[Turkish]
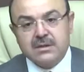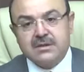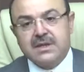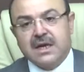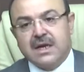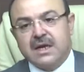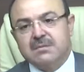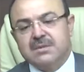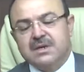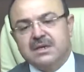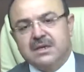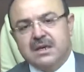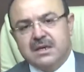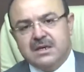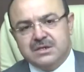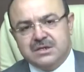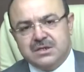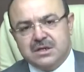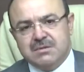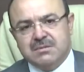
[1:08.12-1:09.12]
tarımın
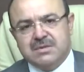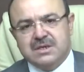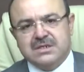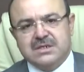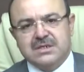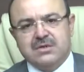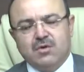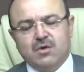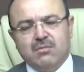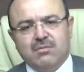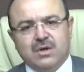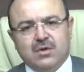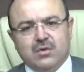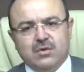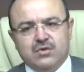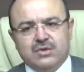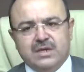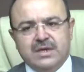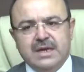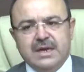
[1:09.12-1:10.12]
geliştirilmesi olmak
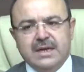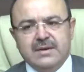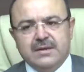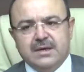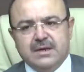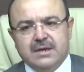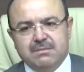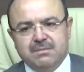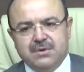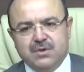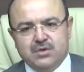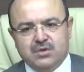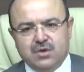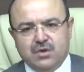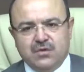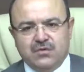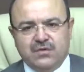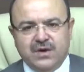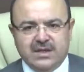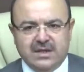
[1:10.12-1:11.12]
üzere e,
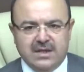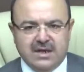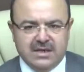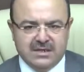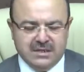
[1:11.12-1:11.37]
birçok faydalar